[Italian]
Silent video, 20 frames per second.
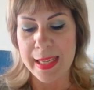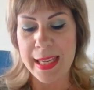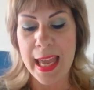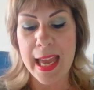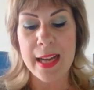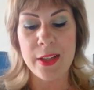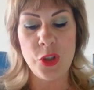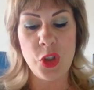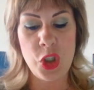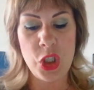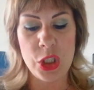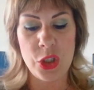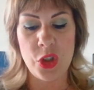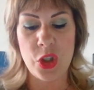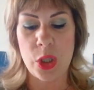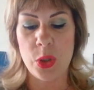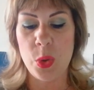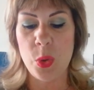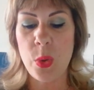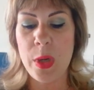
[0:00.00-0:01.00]
che
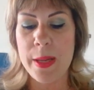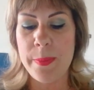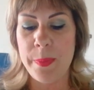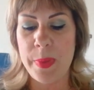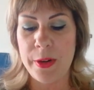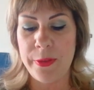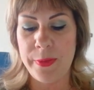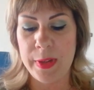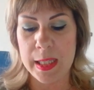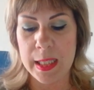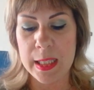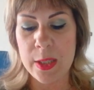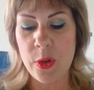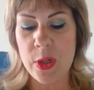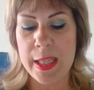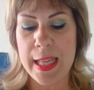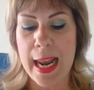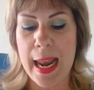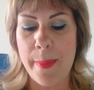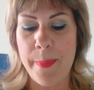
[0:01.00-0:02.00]
agisce sulle
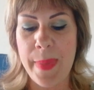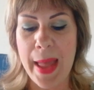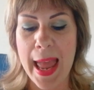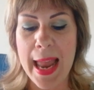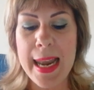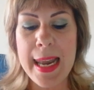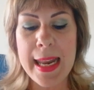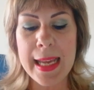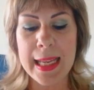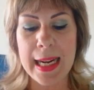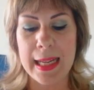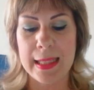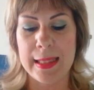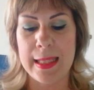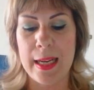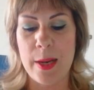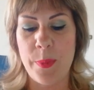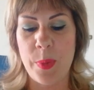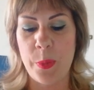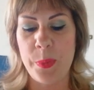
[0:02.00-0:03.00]
imperfezioni della pelle
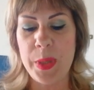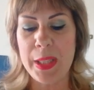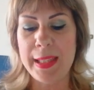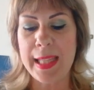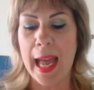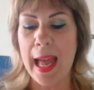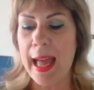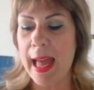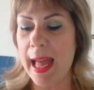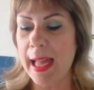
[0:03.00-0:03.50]
grazie alle proprietà